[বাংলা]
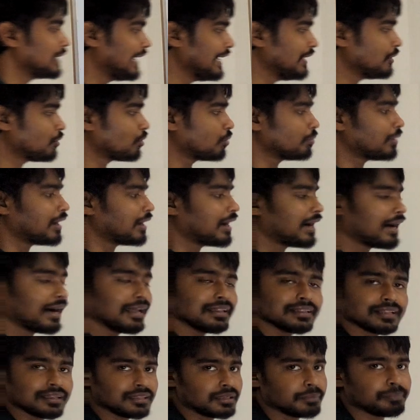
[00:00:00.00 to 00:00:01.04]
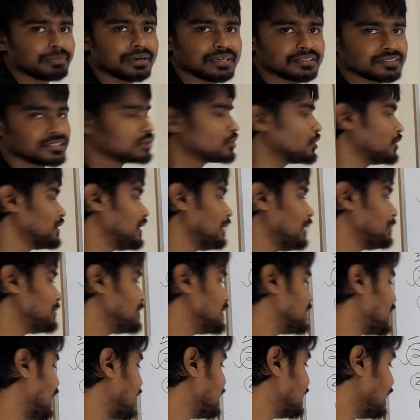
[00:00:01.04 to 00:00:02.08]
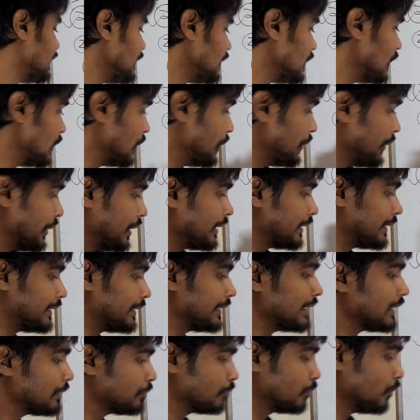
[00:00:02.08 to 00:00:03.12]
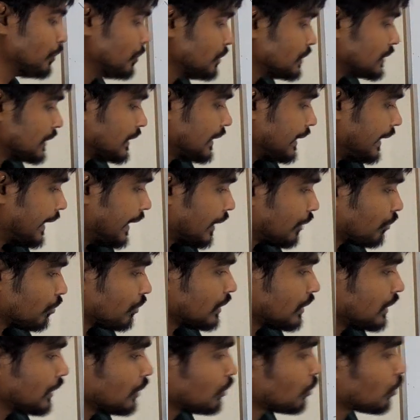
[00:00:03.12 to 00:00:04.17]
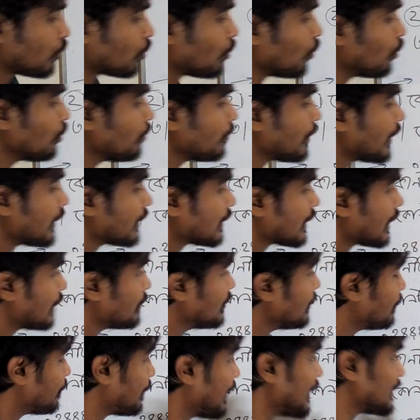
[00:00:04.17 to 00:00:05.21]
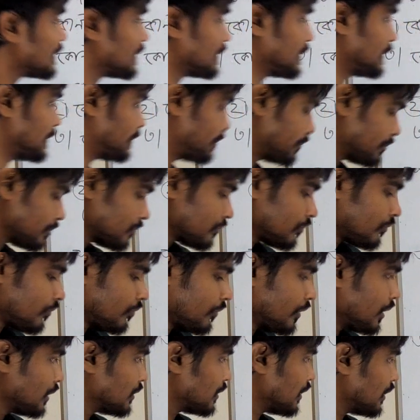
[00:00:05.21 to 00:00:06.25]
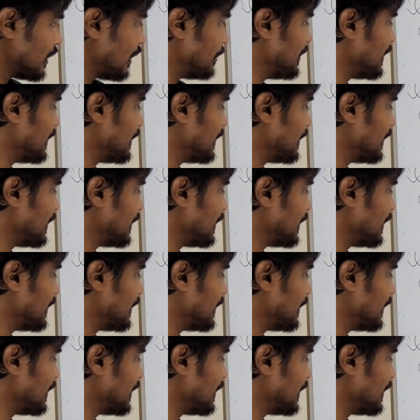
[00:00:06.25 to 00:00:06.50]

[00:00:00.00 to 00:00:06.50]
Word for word: এইরকম আন্দাজে পাঁচটা ছয়টা আমি যাই দেই দেখব যে অ্যাকুরেটলি কোন মানটা আমি পাচ্ছি তাহলে আমি